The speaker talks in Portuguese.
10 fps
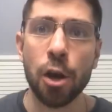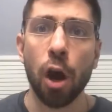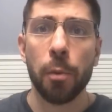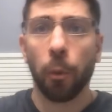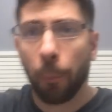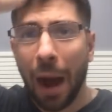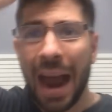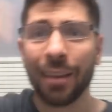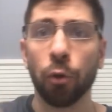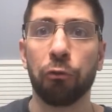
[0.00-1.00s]
Em nome do
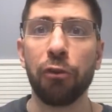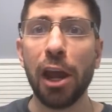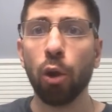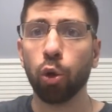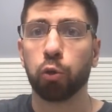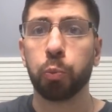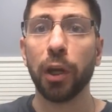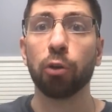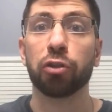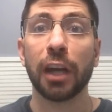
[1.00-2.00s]
Pai, do Filho, do
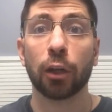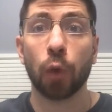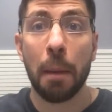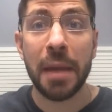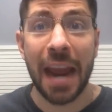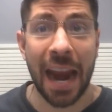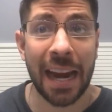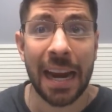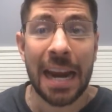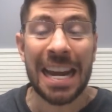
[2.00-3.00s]
Espírito Santo, amém.
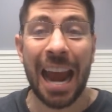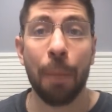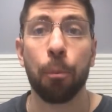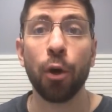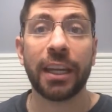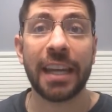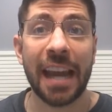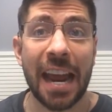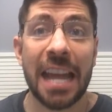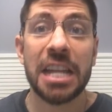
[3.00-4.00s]
Né?
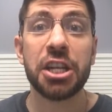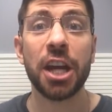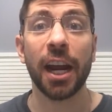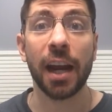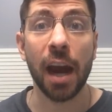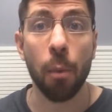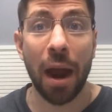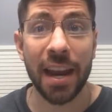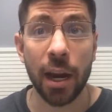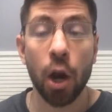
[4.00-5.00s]
Porque chegamos
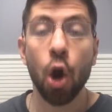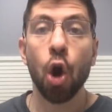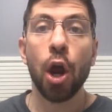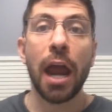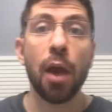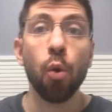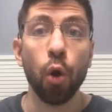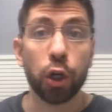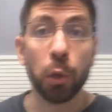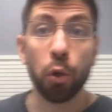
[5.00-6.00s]
aí é no
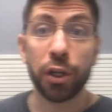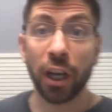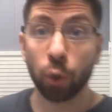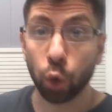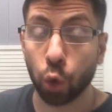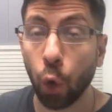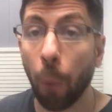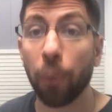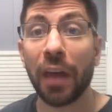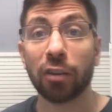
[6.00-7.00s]
último dia dos
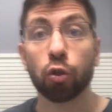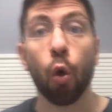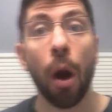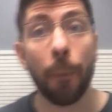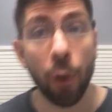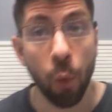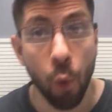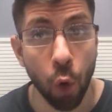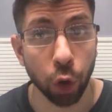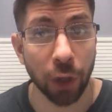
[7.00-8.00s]
grupos das Copas do
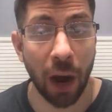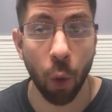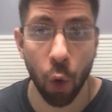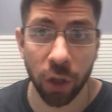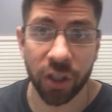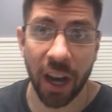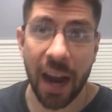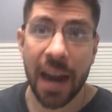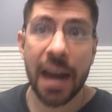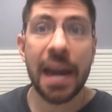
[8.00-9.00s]
Mundo da
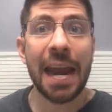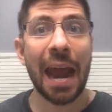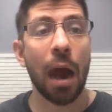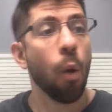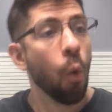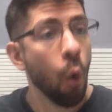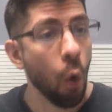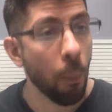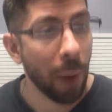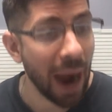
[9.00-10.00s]
Rússia. É
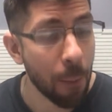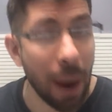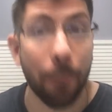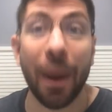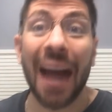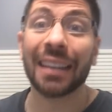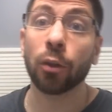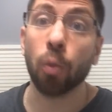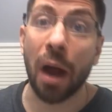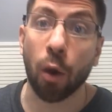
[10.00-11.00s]
um ba uma
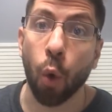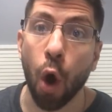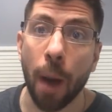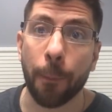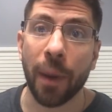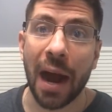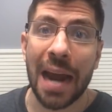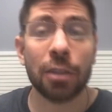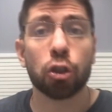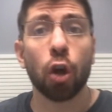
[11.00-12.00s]
baita de uma Copa
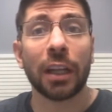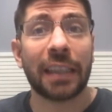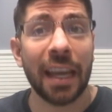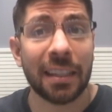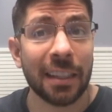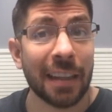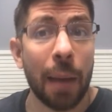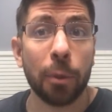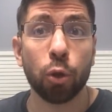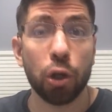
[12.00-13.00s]
e só tem esses
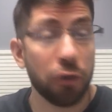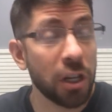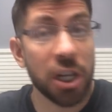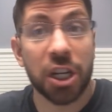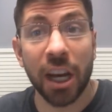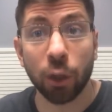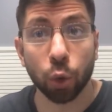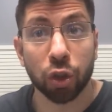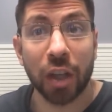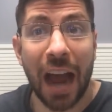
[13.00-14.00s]
árbitros de vídeo enchendo
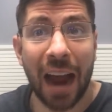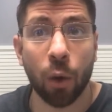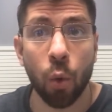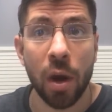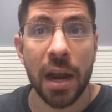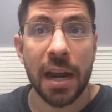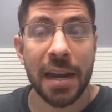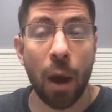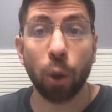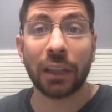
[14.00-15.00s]
o saco
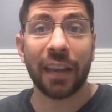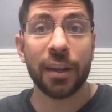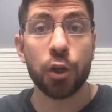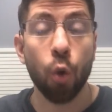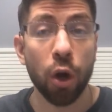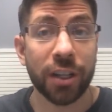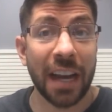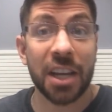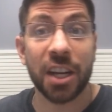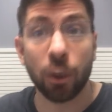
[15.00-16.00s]
na rodada de hoje, tá
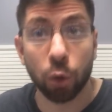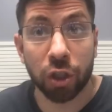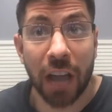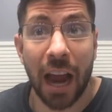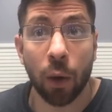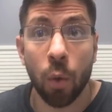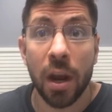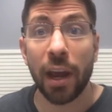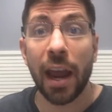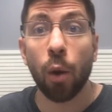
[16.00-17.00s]
enchendo o saco.
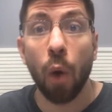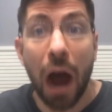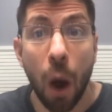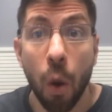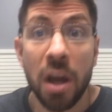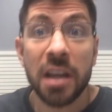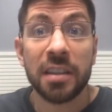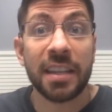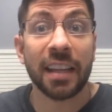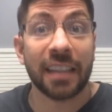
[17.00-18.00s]
Isso aí é igual
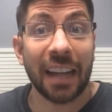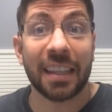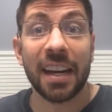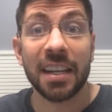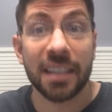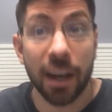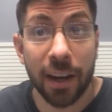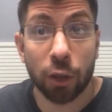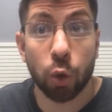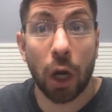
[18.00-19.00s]
você tá transando
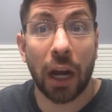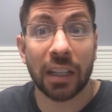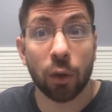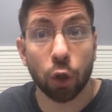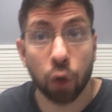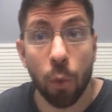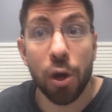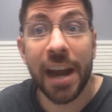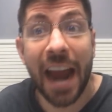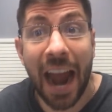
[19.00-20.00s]
na sua casa com a sua
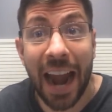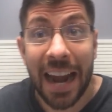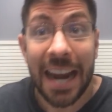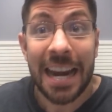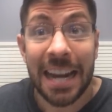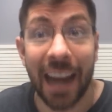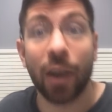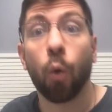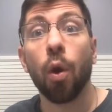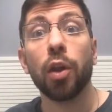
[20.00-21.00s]
mulher, e aí,
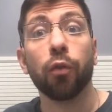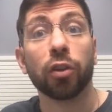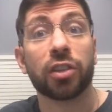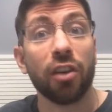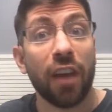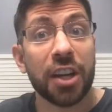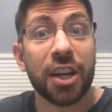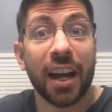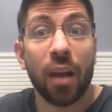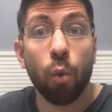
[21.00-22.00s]
quando você vai
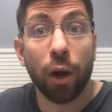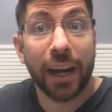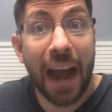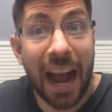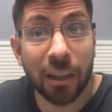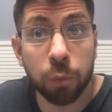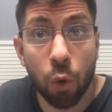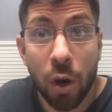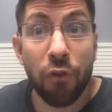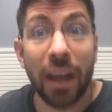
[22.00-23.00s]
chegar no
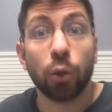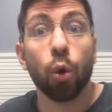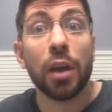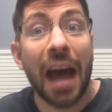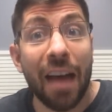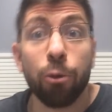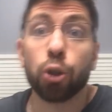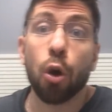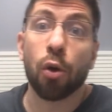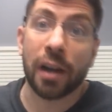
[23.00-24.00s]
orgasmo, vem do nada o
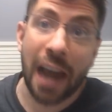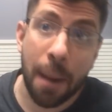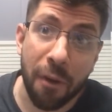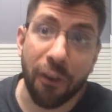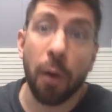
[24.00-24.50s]
João Kleber